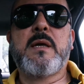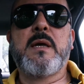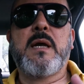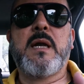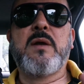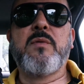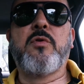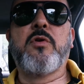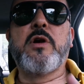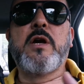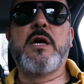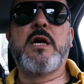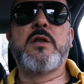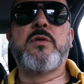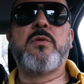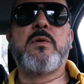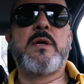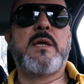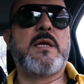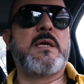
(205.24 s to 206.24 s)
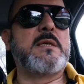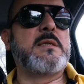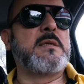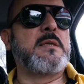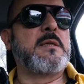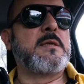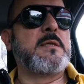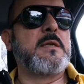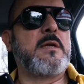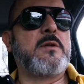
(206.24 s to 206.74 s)
el enfoque que tú le
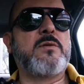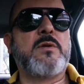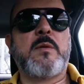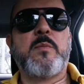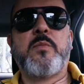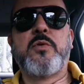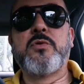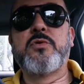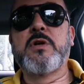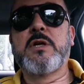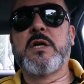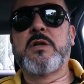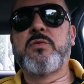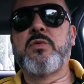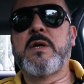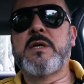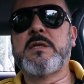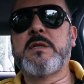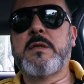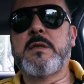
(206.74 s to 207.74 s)
das, ¿cierto? El punto que tú,